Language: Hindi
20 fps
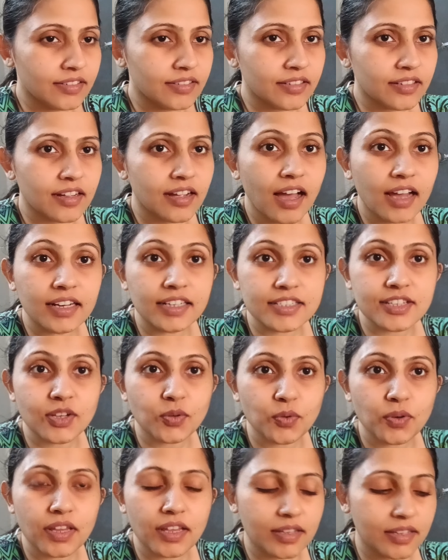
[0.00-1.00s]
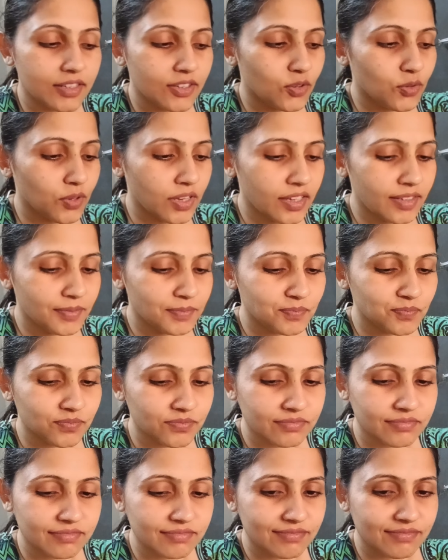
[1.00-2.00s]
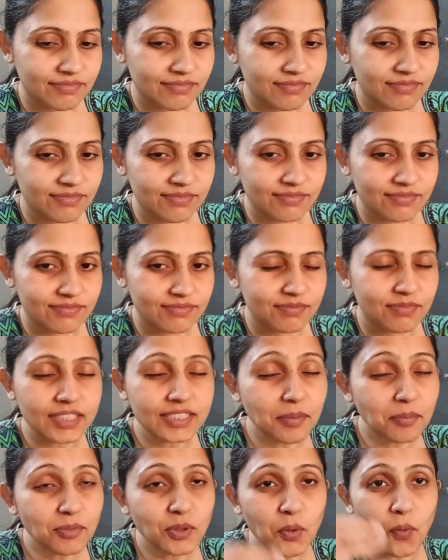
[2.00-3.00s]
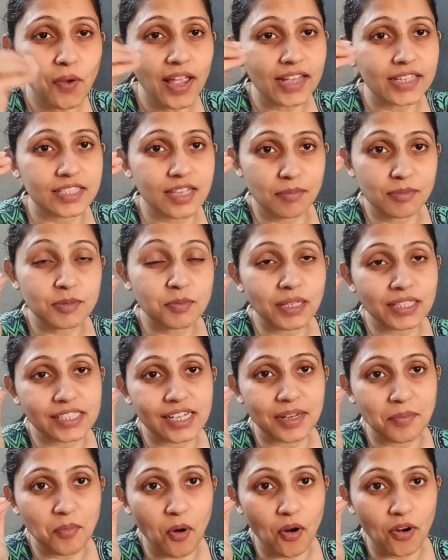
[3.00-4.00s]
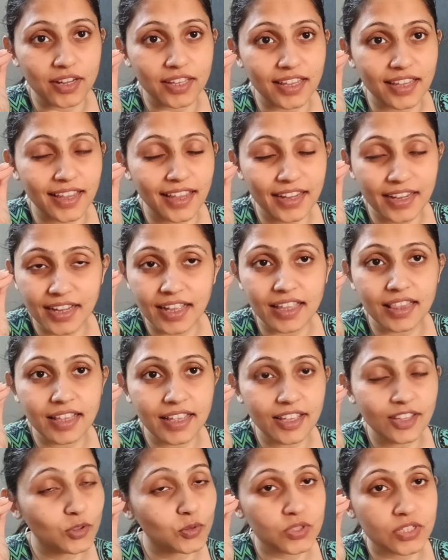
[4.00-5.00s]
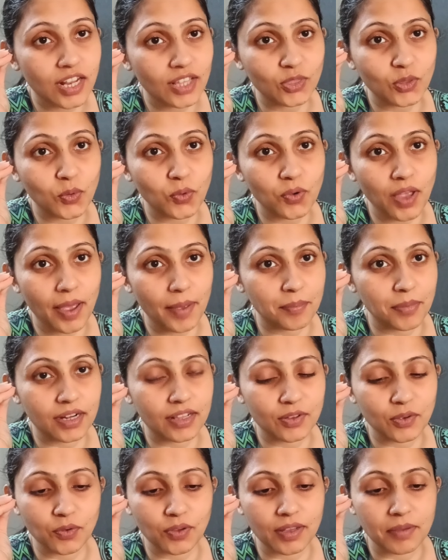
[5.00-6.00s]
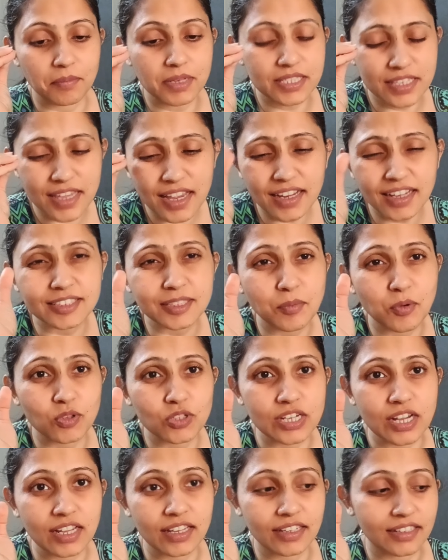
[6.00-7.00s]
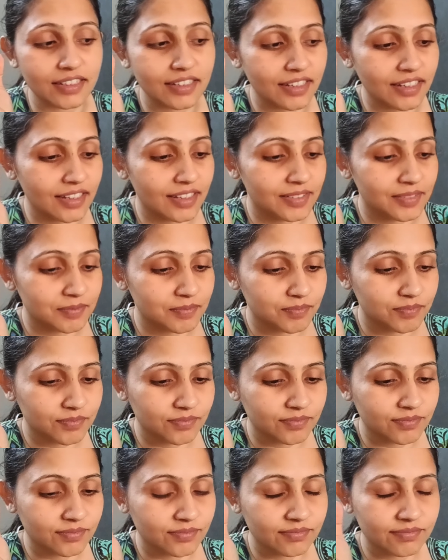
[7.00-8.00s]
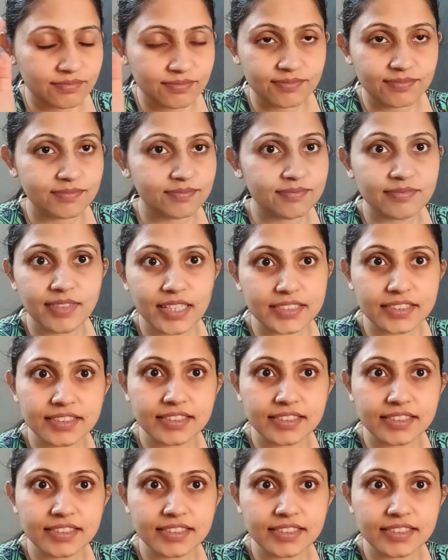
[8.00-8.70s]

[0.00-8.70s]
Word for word: खाना ज़रूरी है क्योंकि बस अब दो एग्ज़ाम्स बचे हैं बोर्ड के एक कल है दूसरा दो अप्रैल को है बस ये ख़त्म हो जाए बस